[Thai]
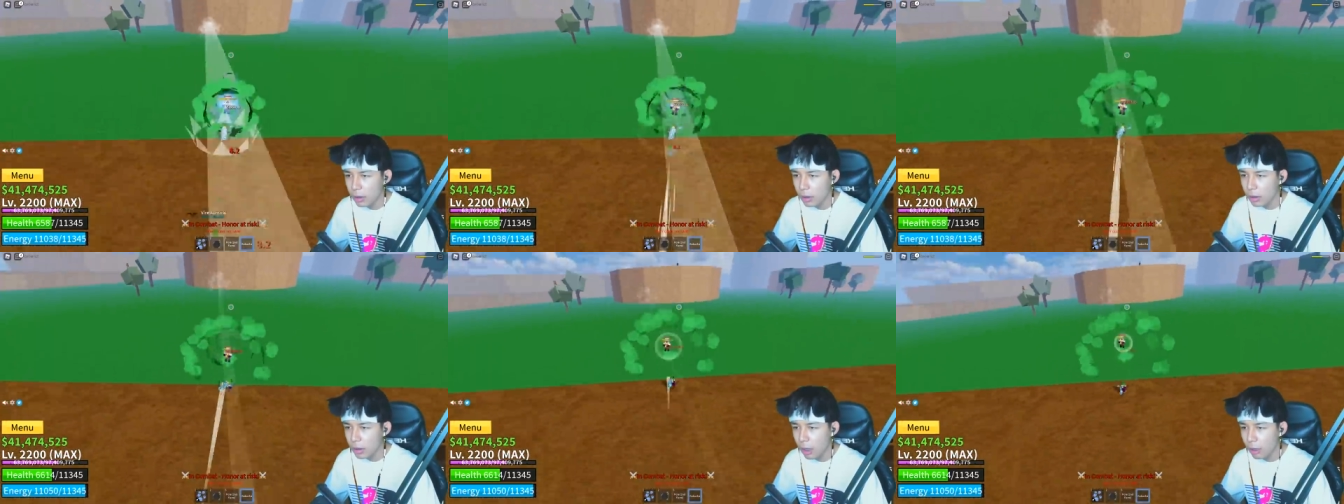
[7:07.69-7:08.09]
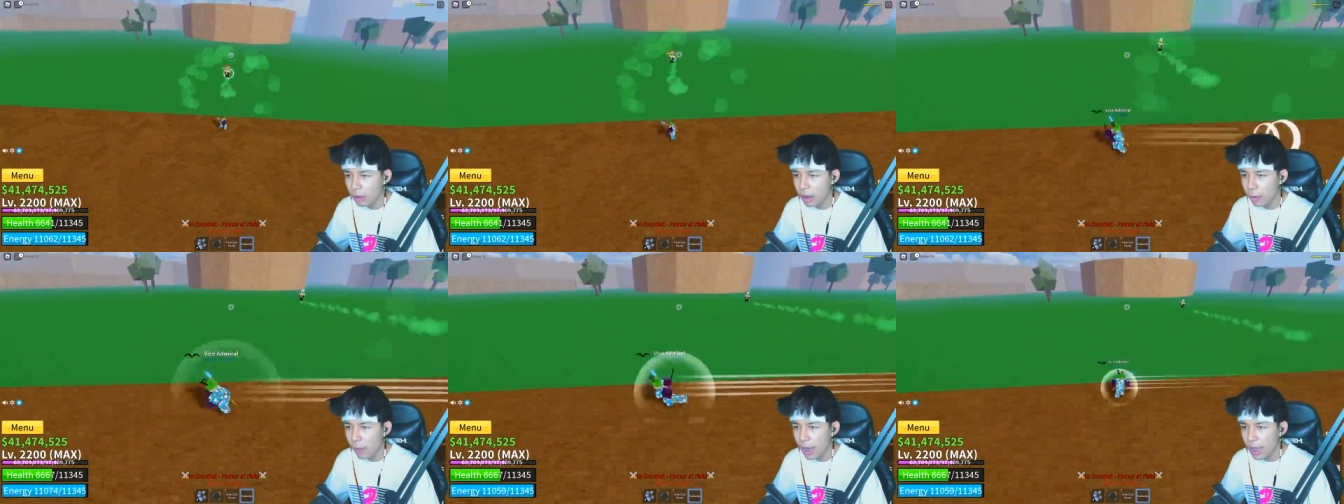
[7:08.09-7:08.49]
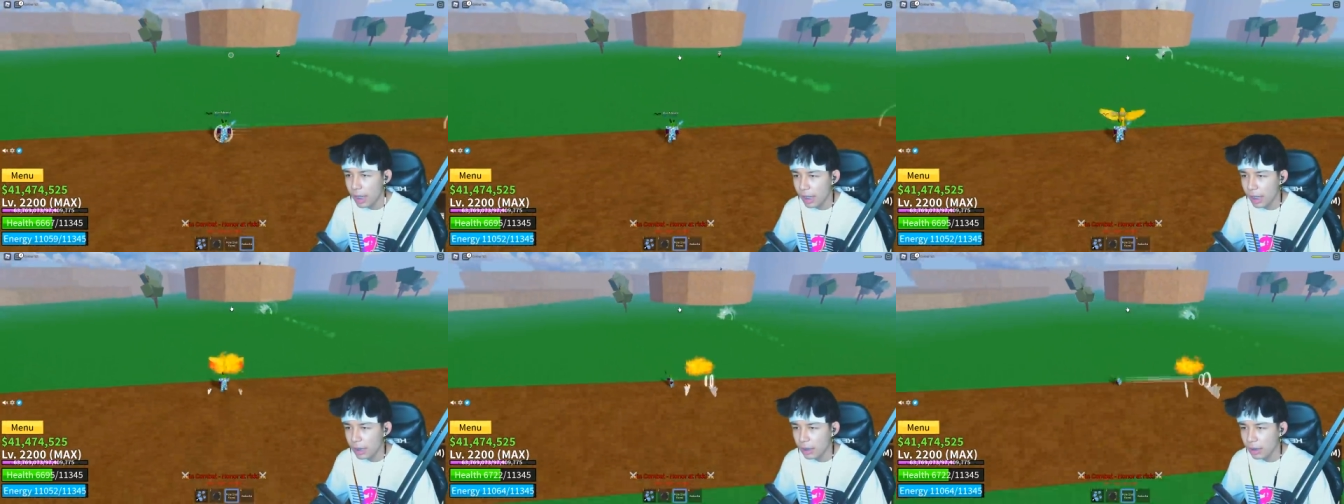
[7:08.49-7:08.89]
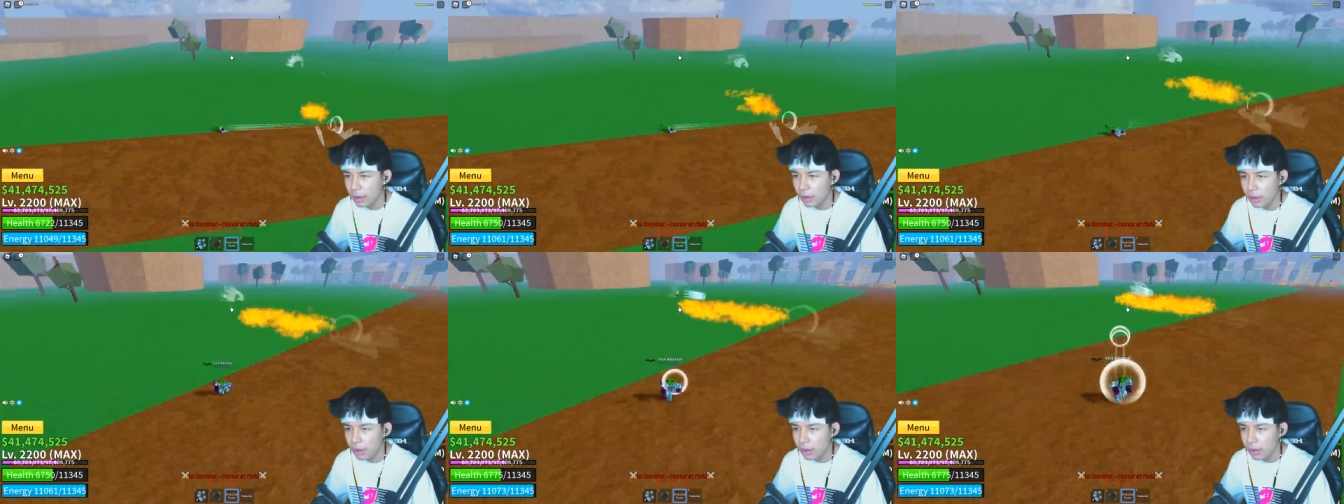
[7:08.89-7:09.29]
เท่าที่ไหวแล้วกัน
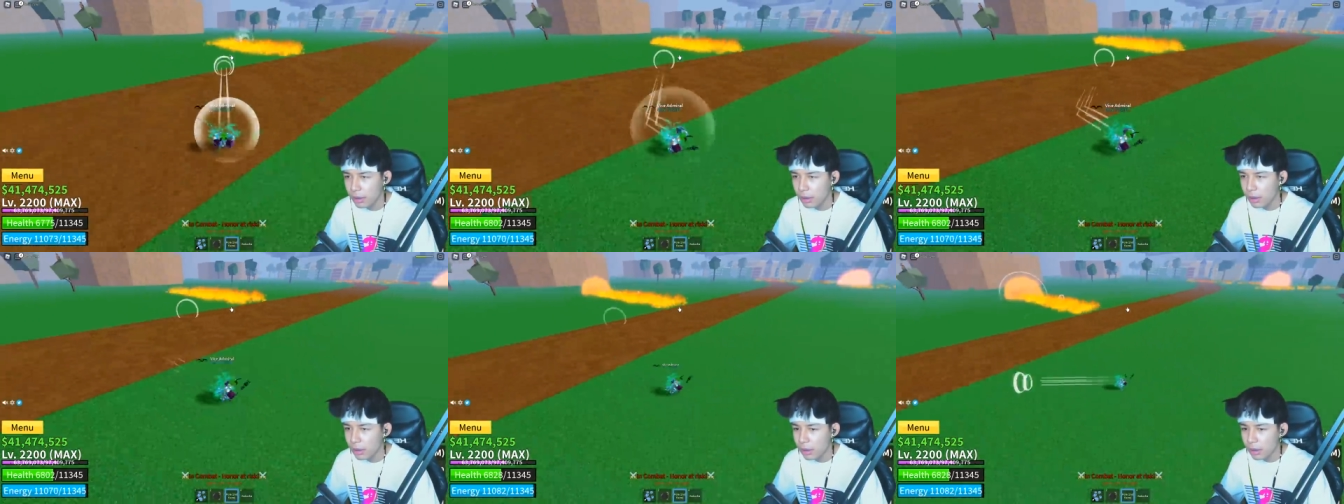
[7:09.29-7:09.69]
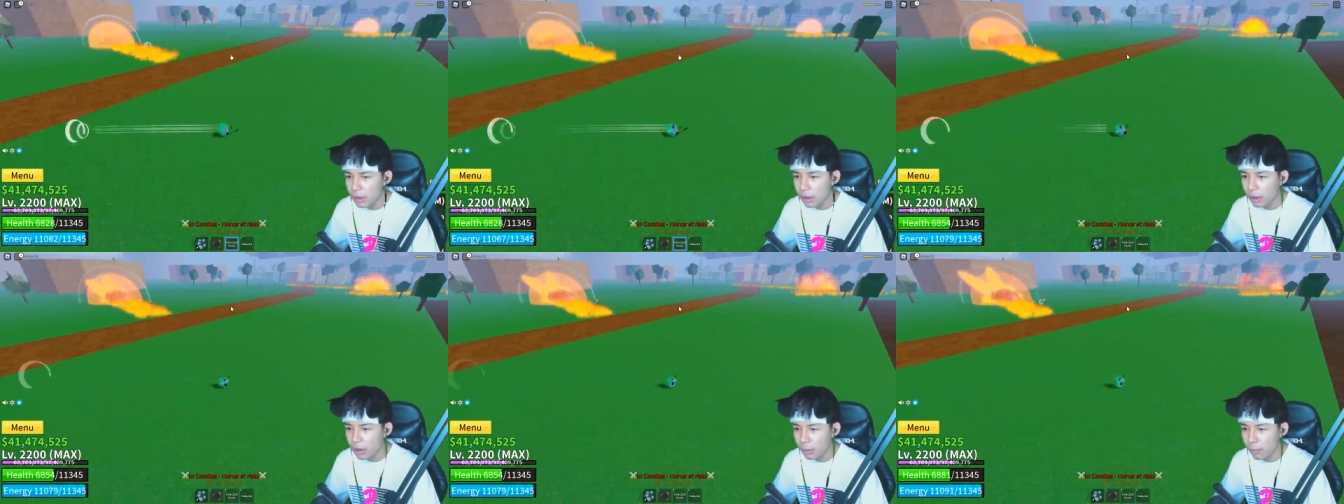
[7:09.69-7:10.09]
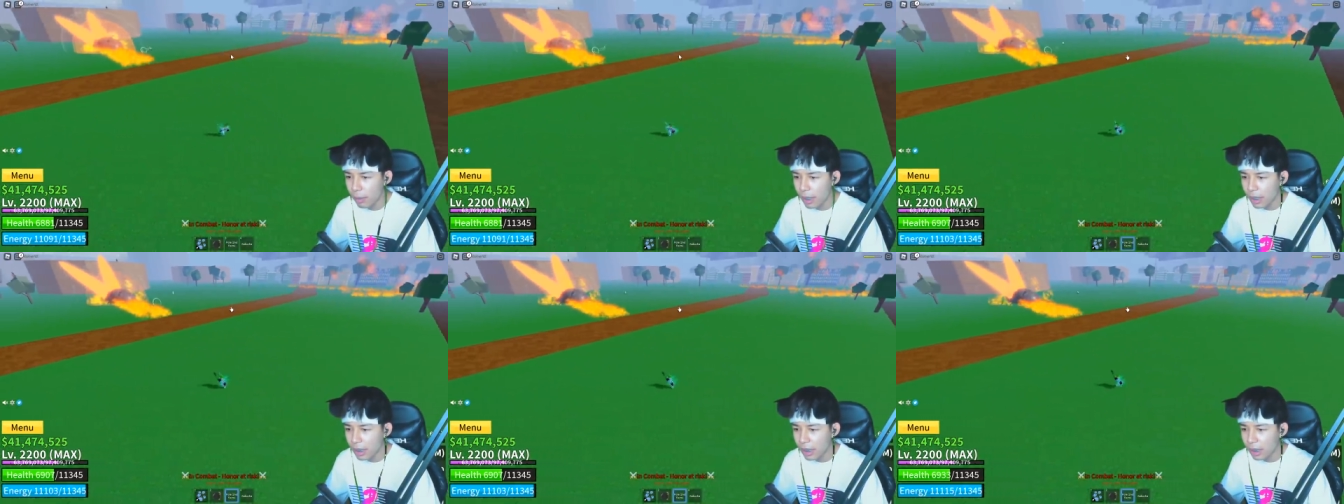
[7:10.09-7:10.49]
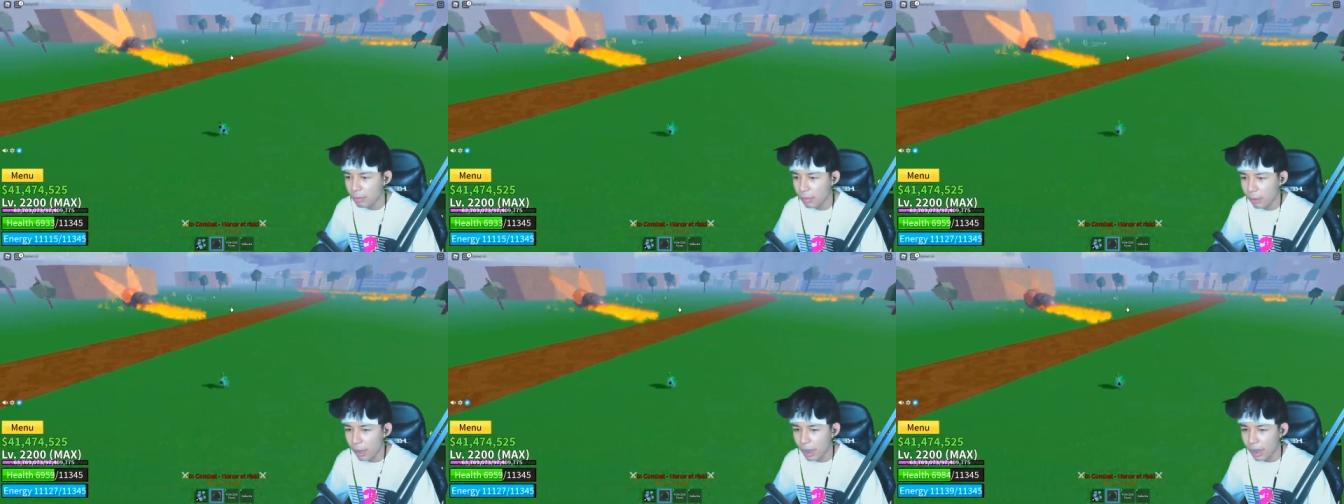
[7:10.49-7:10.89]
เท่าที่ไหวแล้วกัน
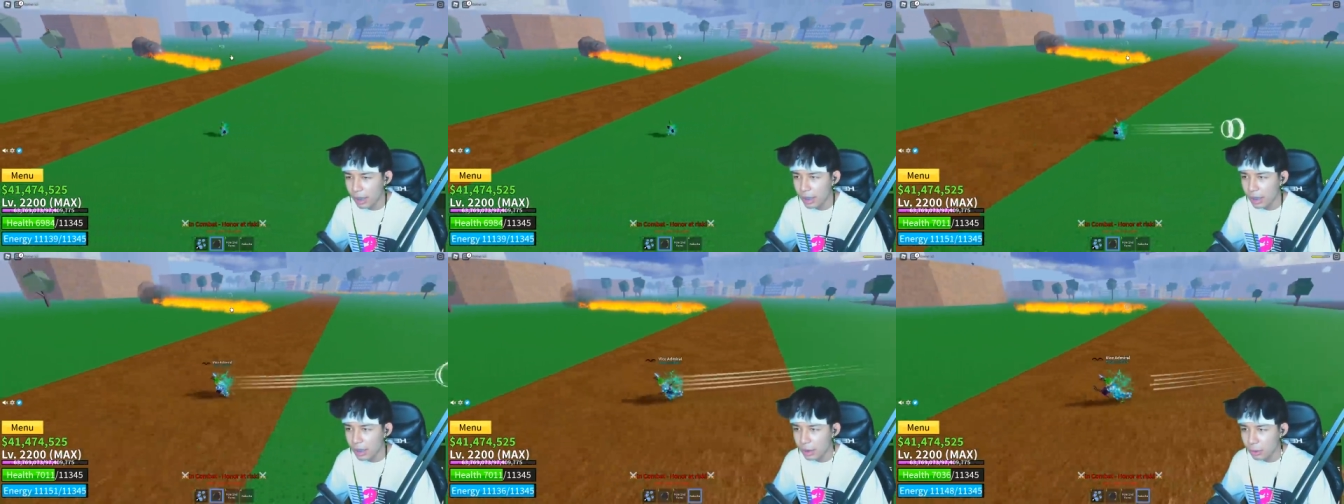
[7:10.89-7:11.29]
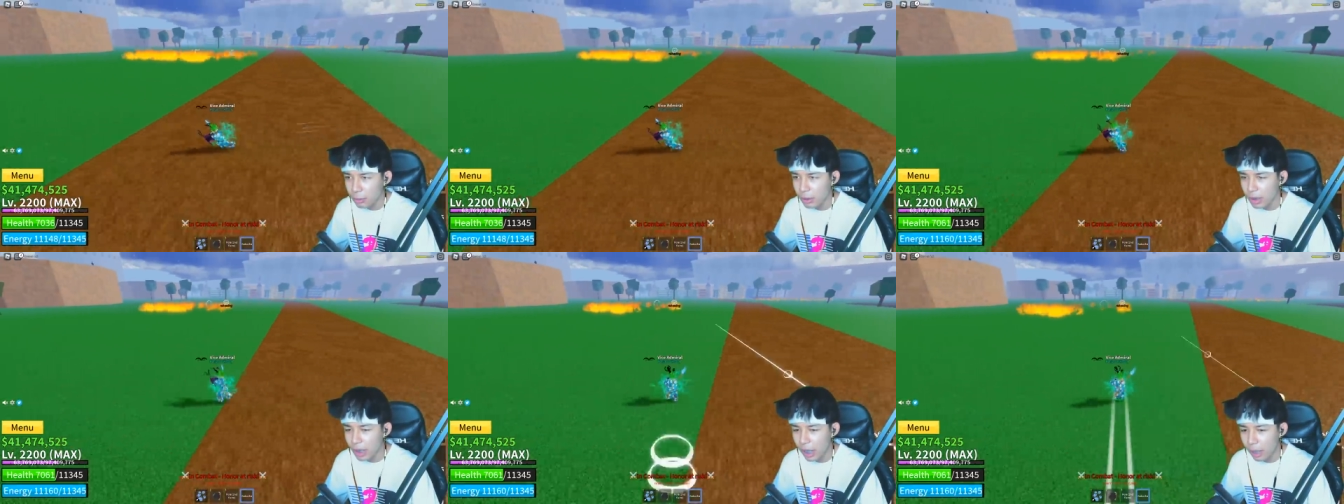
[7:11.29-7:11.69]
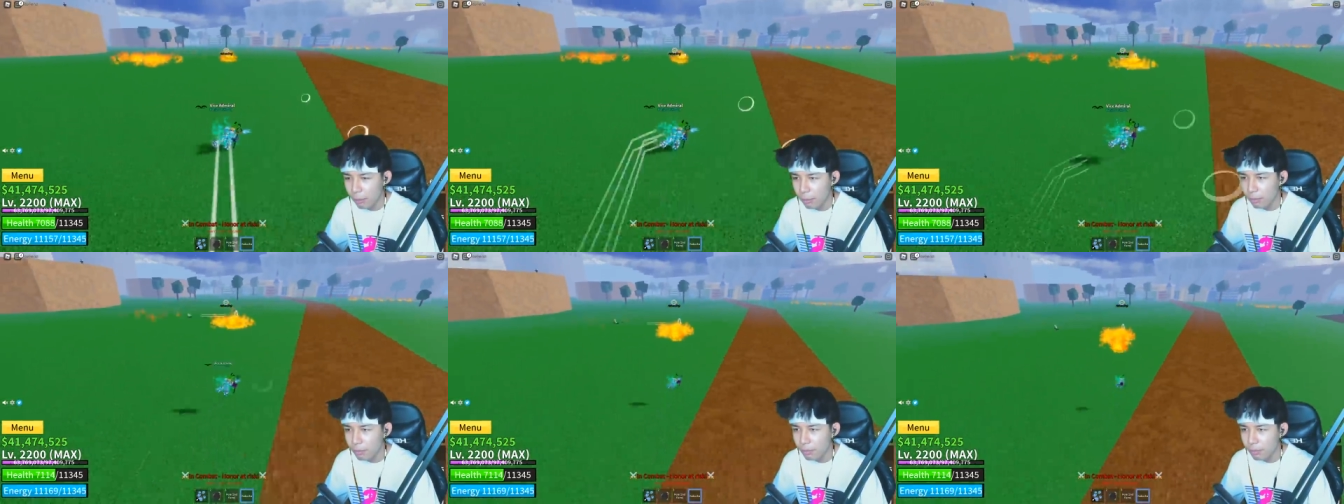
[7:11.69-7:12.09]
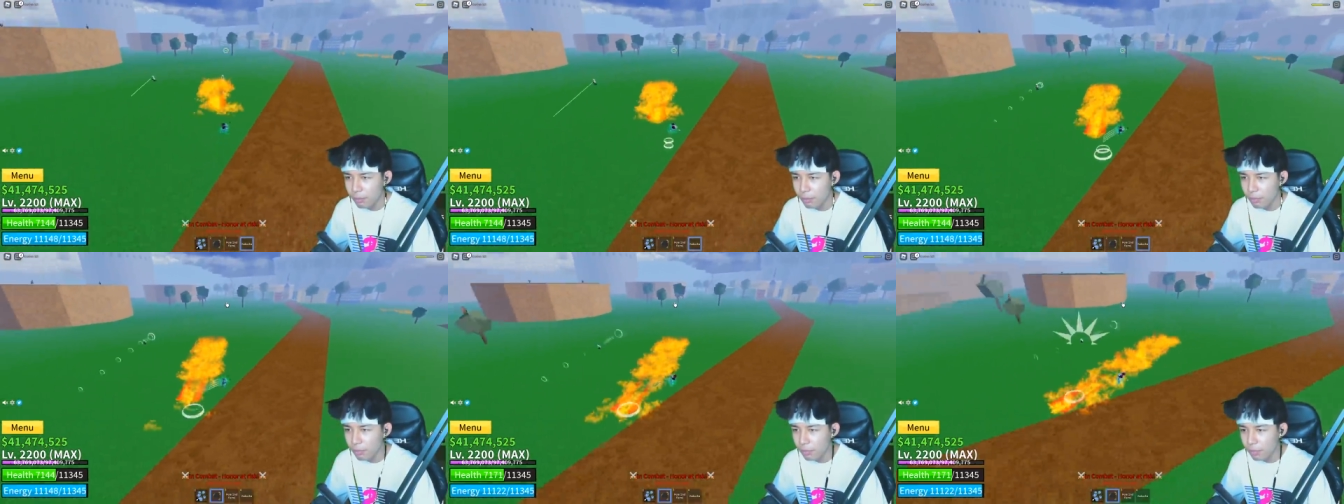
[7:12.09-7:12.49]
ไม่ไหวก็น่าจะตุยนะครับ
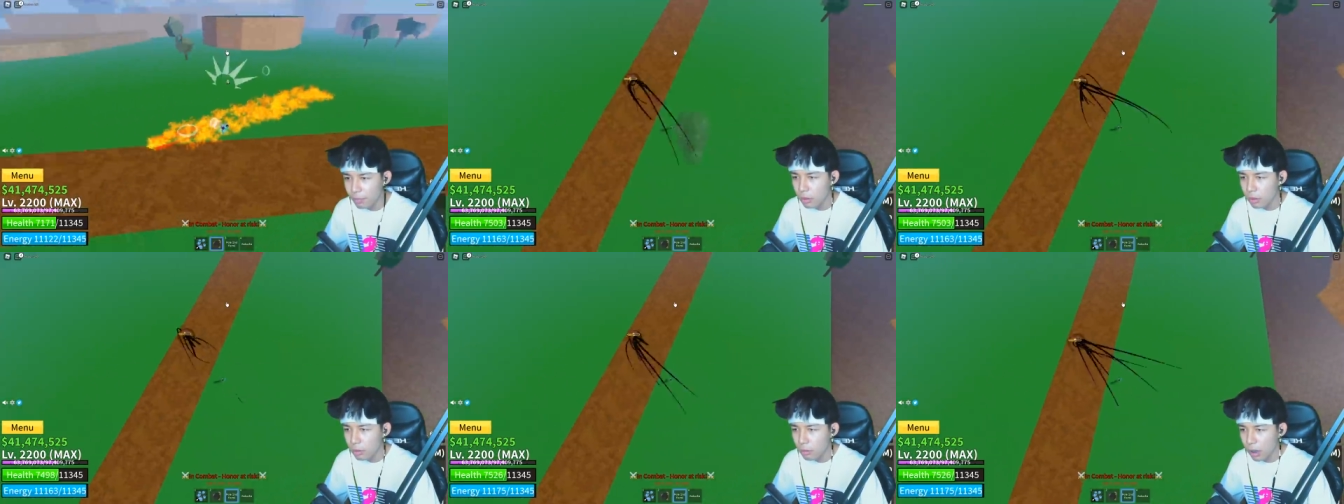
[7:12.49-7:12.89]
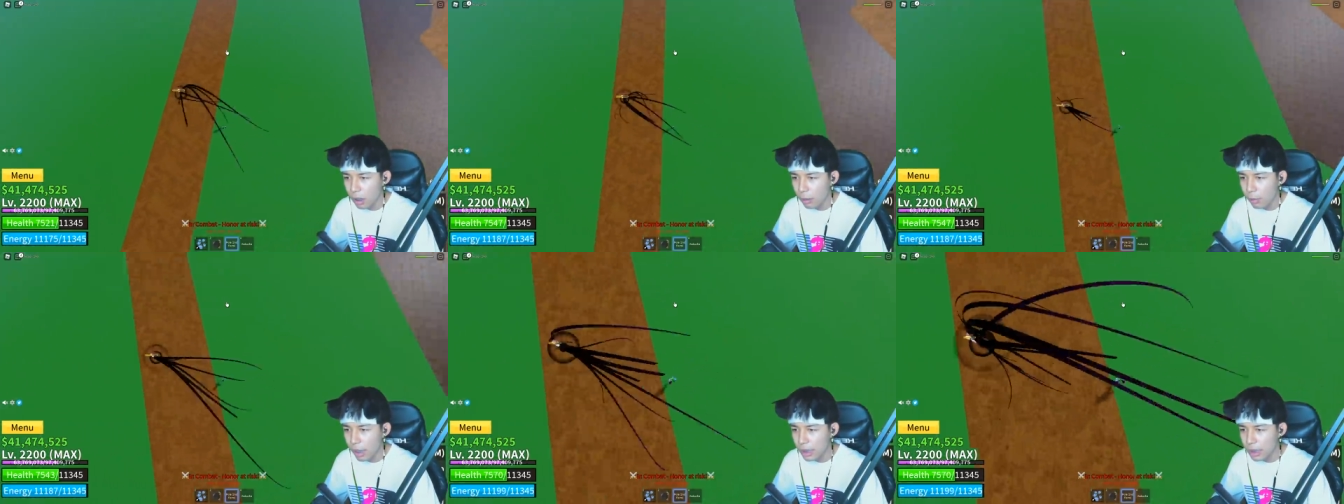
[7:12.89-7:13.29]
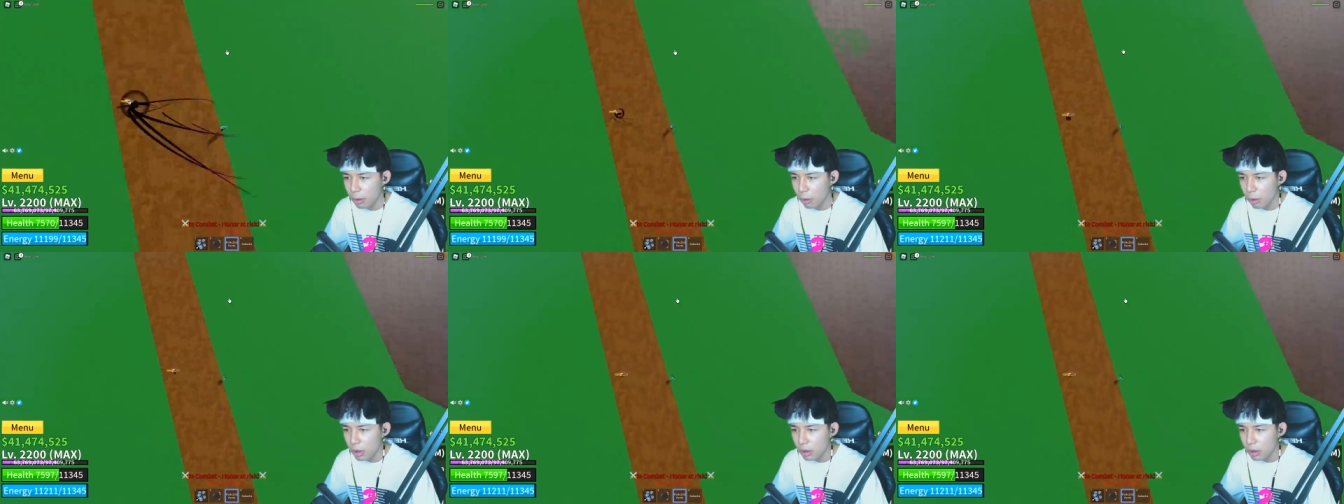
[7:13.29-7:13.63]
มันก็มาสิโอ๊ย